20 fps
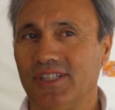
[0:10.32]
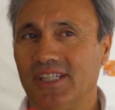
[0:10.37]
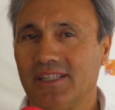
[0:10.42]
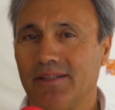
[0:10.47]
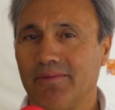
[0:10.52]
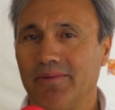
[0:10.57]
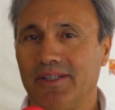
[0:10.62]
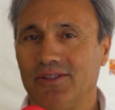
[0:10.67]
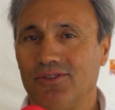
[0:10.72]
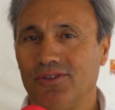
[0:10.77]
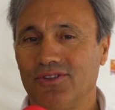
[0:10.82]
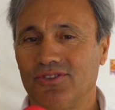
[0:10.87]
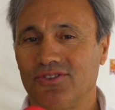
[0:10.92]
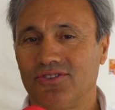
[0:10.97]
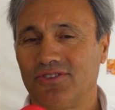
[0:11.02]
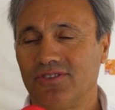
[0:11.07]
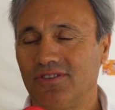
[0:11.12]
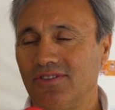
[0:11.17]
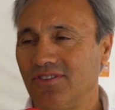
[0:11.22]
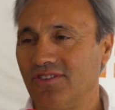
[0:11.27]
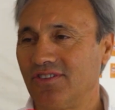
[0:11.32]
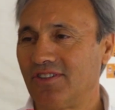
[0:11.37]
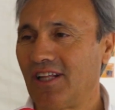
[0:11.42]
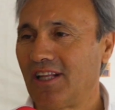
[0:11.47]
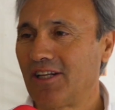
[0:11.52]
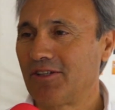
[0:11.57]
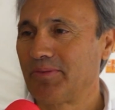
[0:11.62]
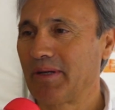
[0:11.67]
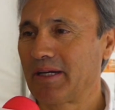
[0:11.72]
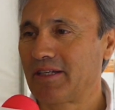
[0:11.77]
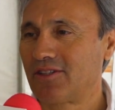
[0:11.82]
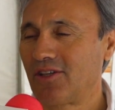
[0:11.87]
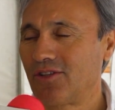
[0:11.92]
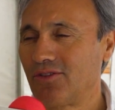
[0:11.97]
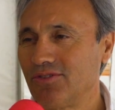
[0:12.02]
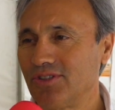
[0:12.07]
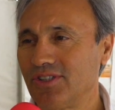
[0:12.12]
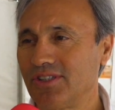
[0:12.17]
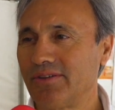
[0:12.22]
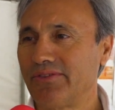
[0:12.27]
dia também a todos os
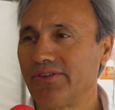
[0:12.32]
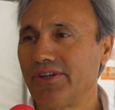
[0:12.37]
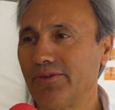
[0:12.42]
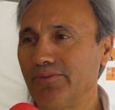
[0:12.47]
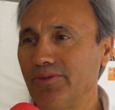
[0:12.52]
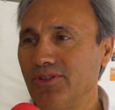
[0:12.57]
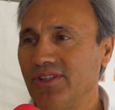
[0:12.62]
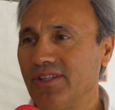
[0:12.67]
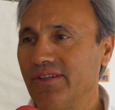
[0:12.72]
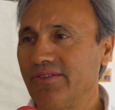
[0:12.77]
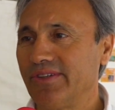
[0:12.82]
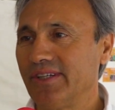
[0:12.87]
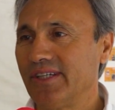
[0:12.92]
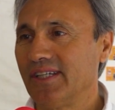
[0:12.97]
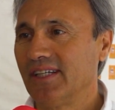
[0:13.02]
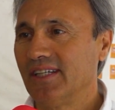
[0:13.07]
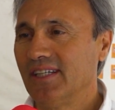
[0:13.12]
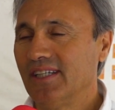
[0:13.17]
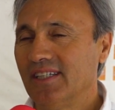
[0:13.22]
telespectadores da Vieira do Minho TV.